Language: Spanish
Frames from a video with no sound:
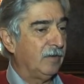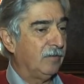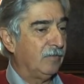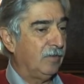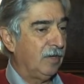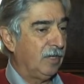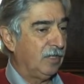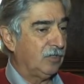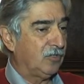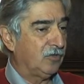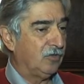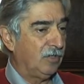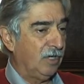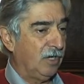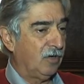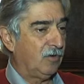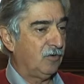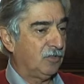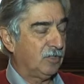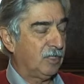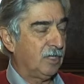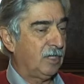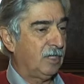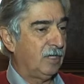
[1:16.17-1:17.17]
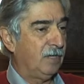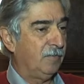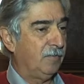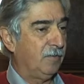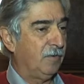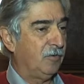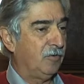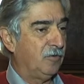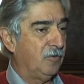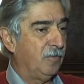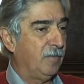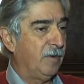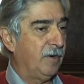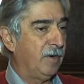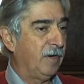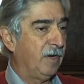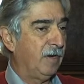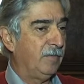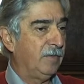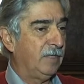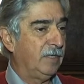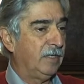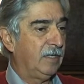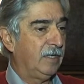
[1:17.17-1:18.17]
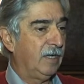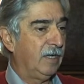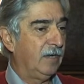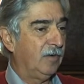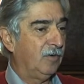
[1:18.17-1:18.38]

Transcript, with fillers: cuáles son las cosas que preocupan realmente a,